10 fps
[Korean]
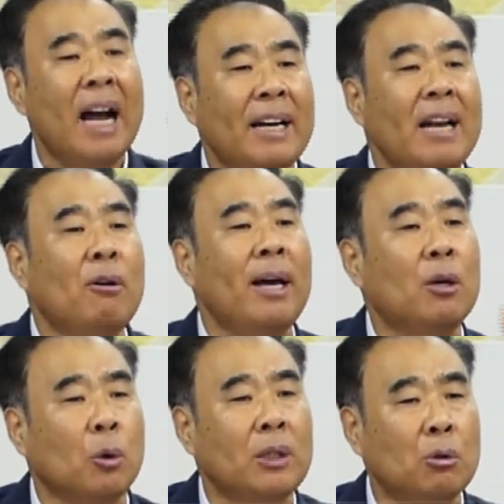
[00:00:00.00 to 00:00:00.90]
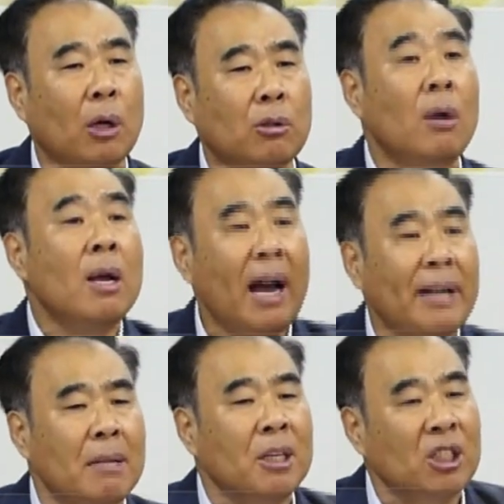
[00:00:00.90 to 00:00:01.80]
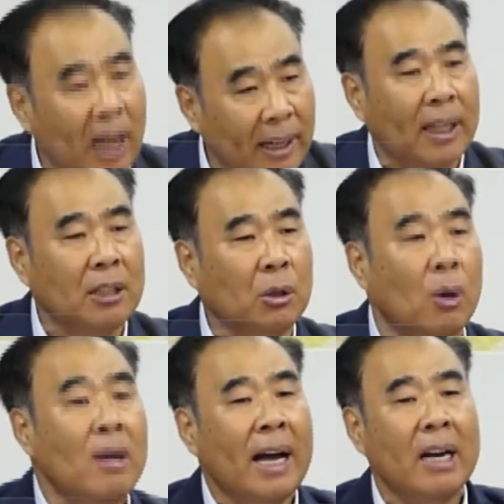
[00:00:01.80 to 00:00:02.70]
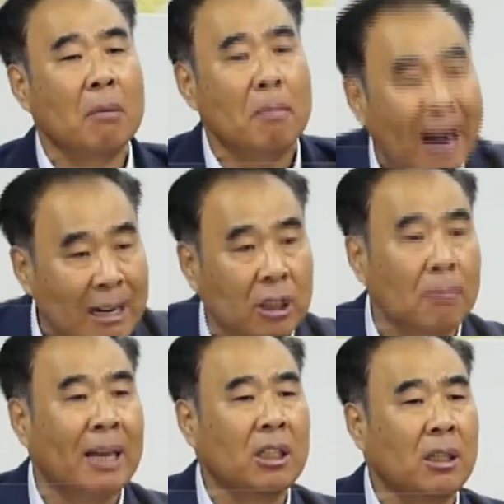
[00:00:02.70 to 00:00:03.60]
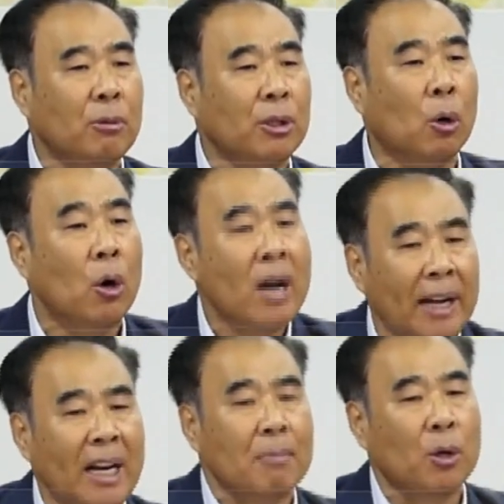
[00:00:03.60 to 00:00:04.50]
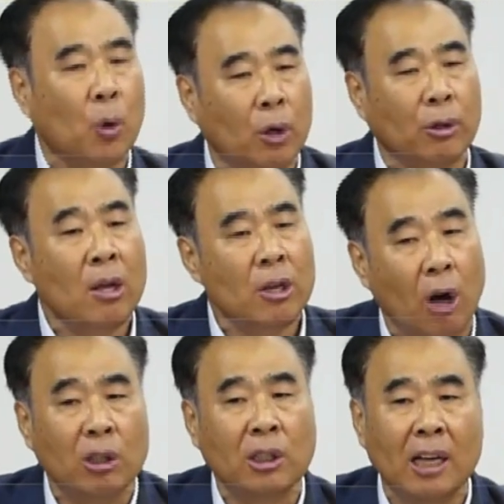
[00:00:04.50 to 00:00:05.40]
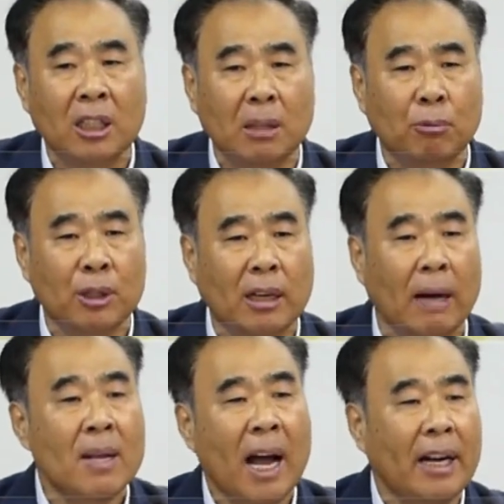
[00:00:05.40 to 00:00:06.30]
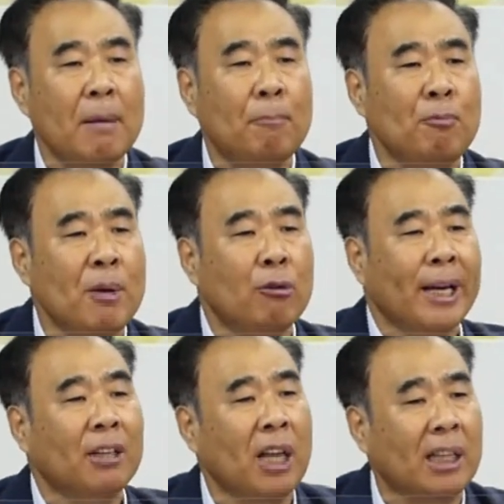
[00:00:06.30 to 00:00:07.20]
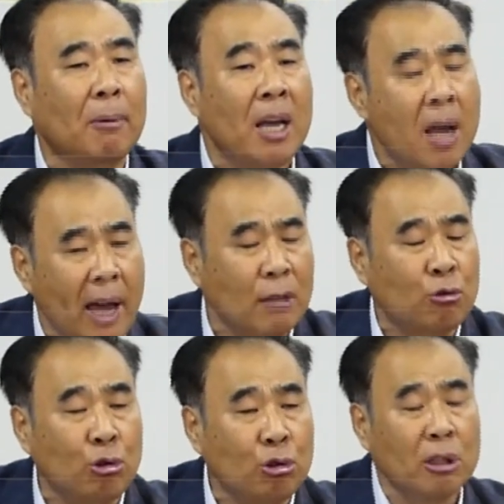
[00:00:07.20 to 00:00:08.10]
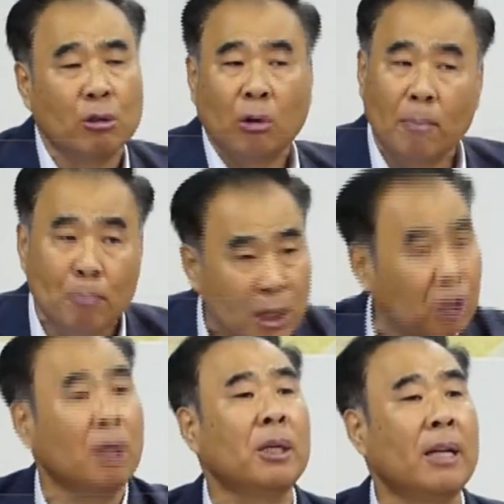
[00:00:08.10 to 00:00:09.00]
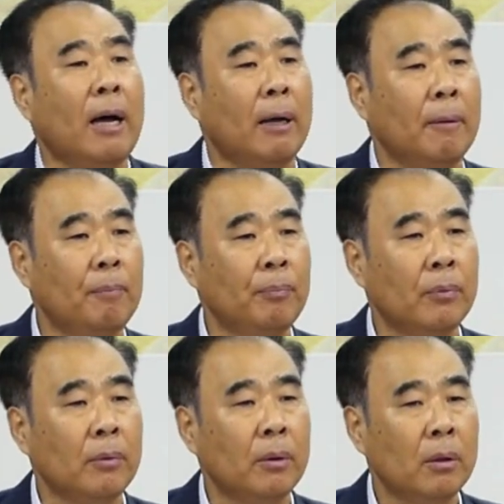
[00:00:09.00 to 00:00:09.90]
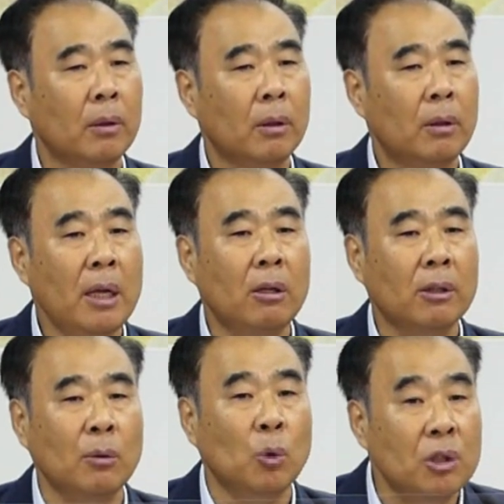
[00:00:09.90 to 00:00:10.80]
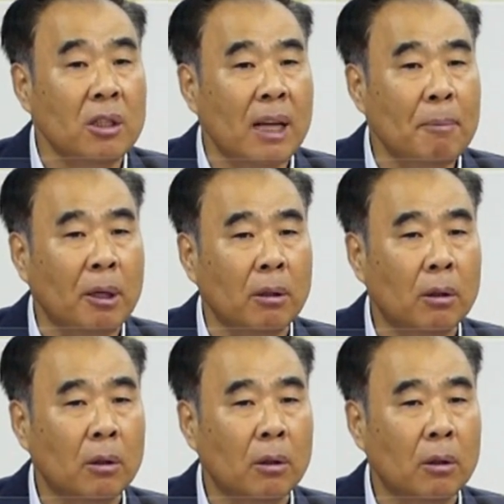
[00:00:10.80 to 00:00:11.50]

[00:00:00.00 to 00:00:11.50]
하나님과의 교제 속에서 하나님은 살아계시고 하나님은 말씀하시는 분이고 하나님은 오늘도 역사하시는 분이니까 하나님 분명히 우리에게 대답을 해주실 줄로 믿습니다 근데 이걸 다 놓친다면